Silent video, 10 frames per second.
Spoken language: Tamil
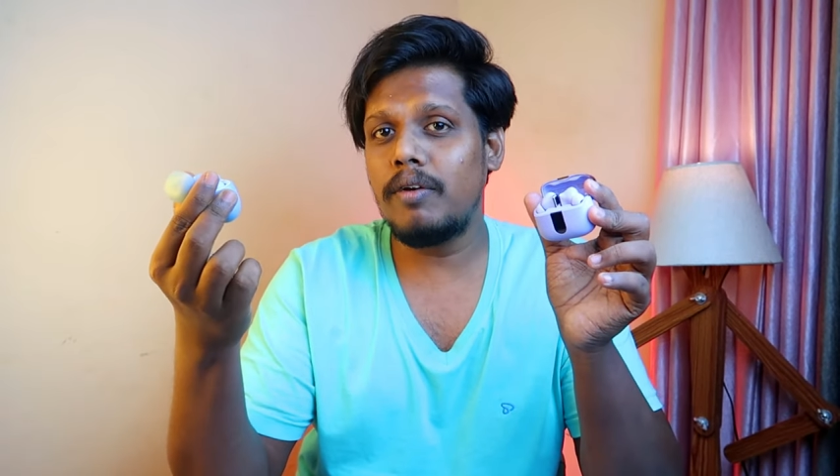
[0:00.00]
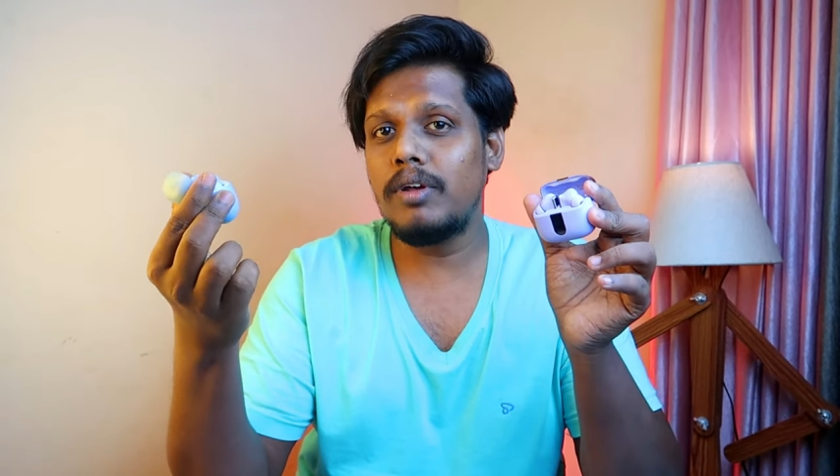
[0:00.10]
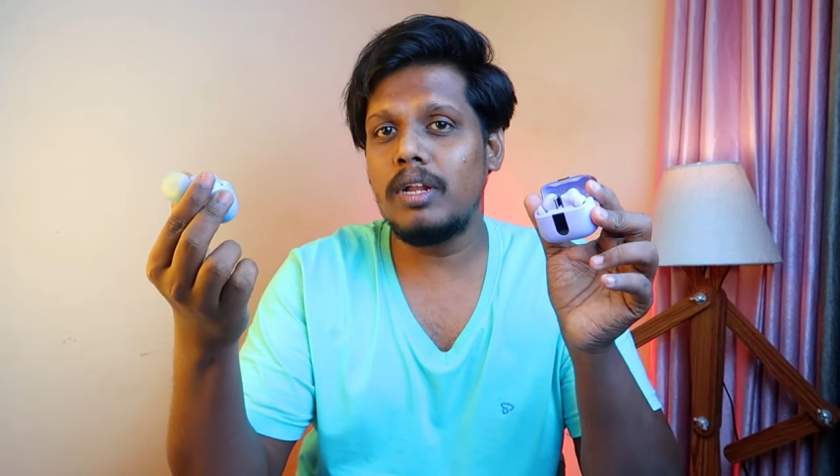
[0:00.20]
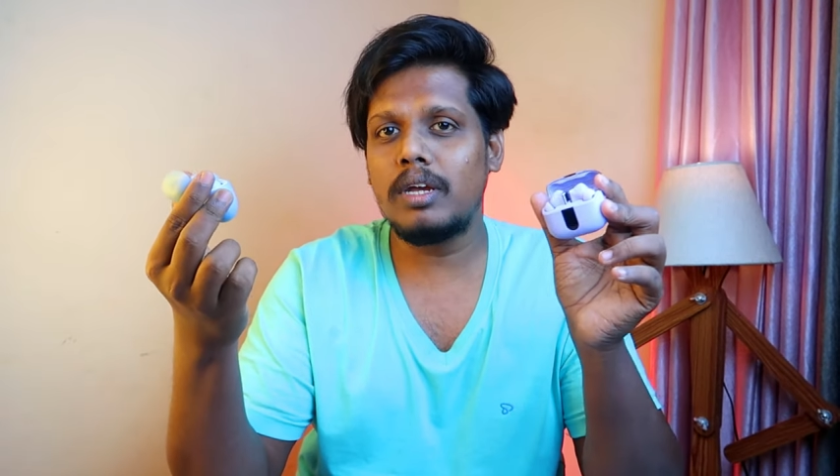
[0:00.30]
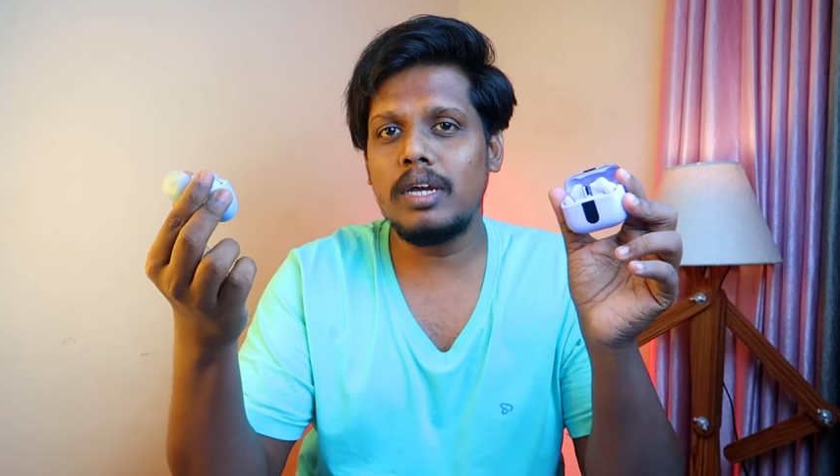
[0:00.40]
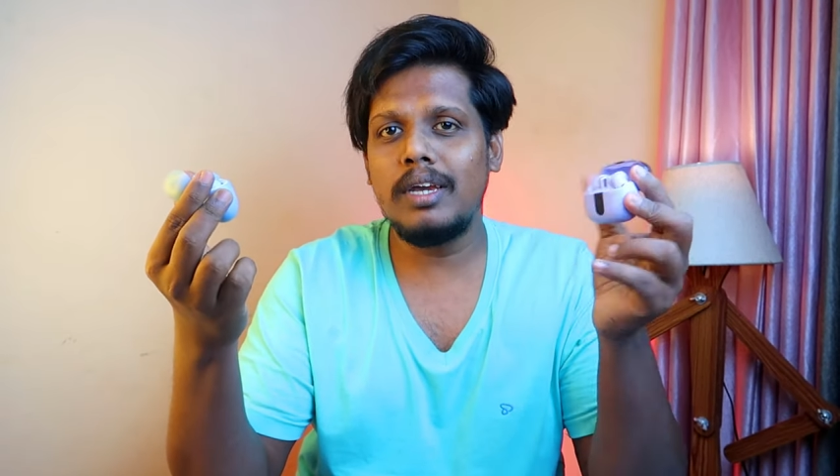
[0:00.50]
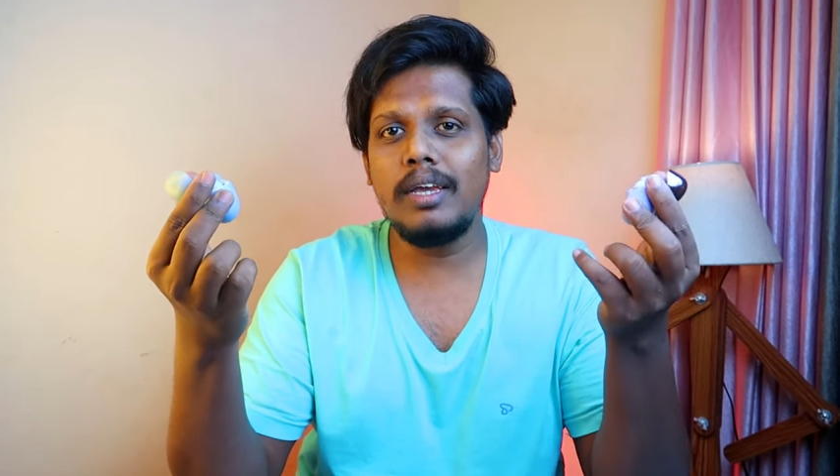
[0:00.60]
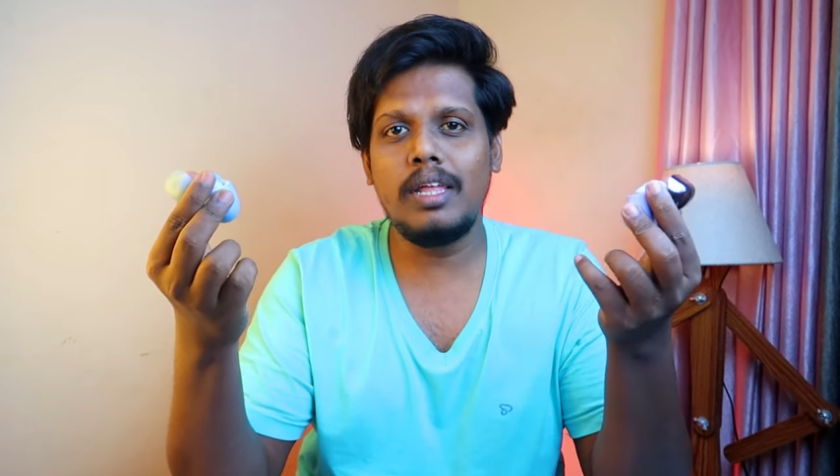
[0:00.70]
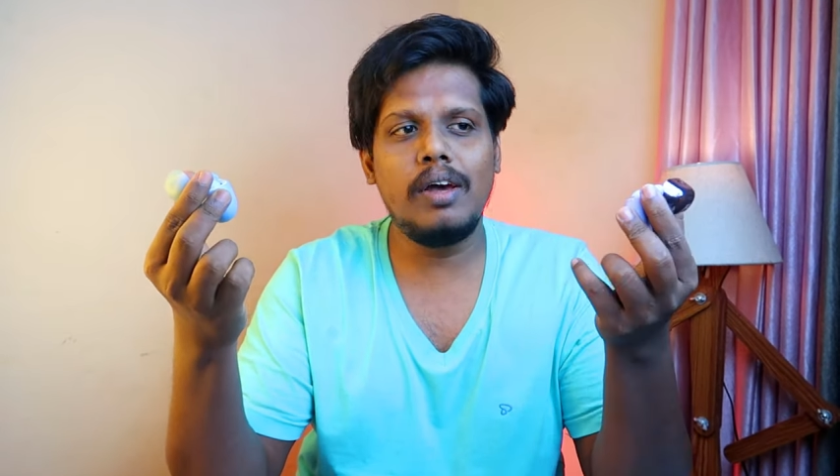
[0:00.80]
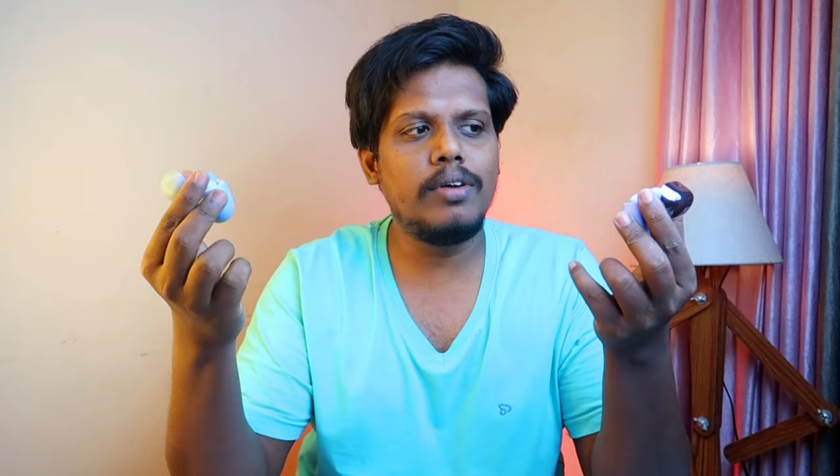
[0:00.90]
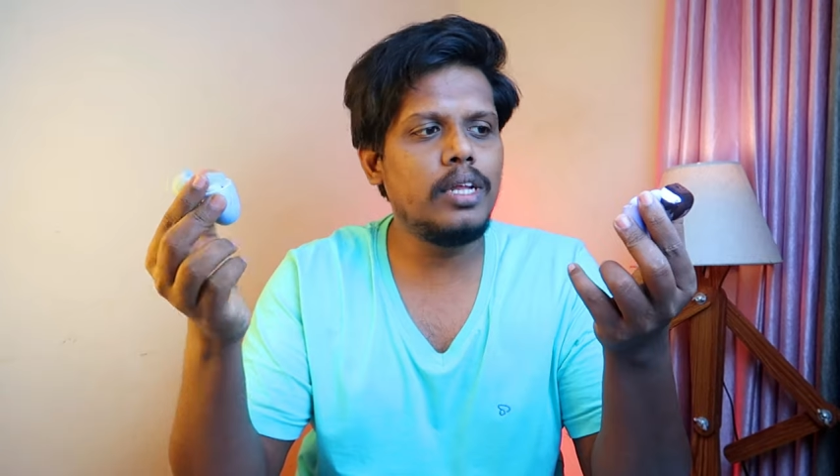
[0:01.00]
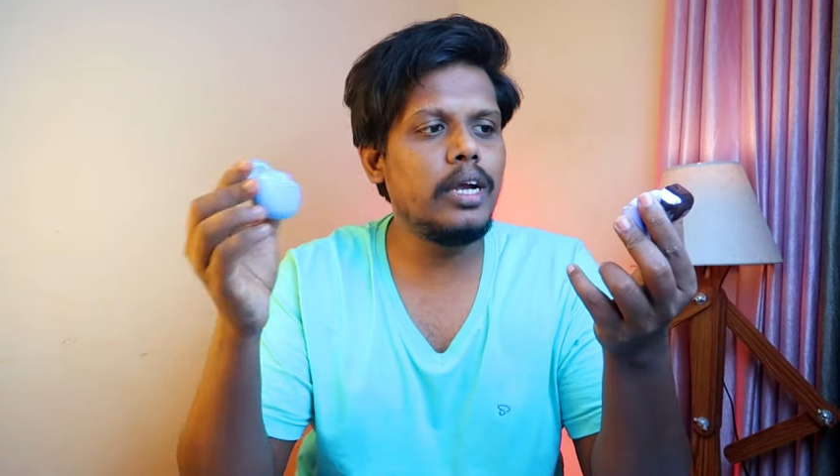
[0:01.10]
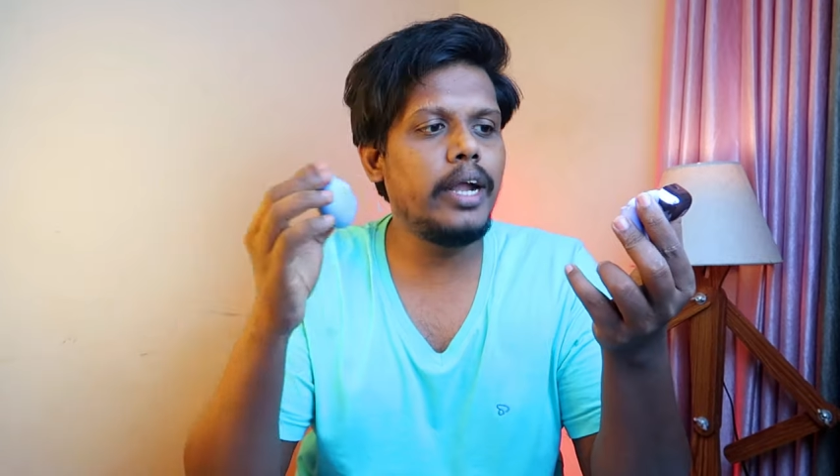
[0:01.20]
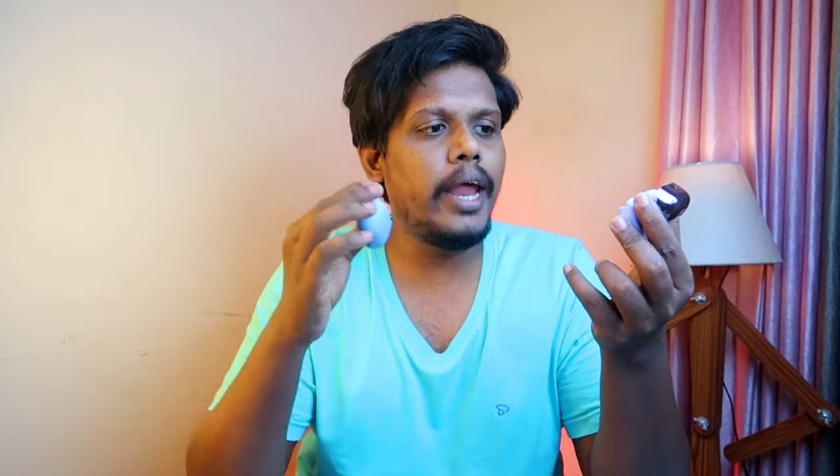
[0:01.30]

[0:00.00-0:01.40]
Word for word: டிரைவர் இருக்குது இதில் வந்து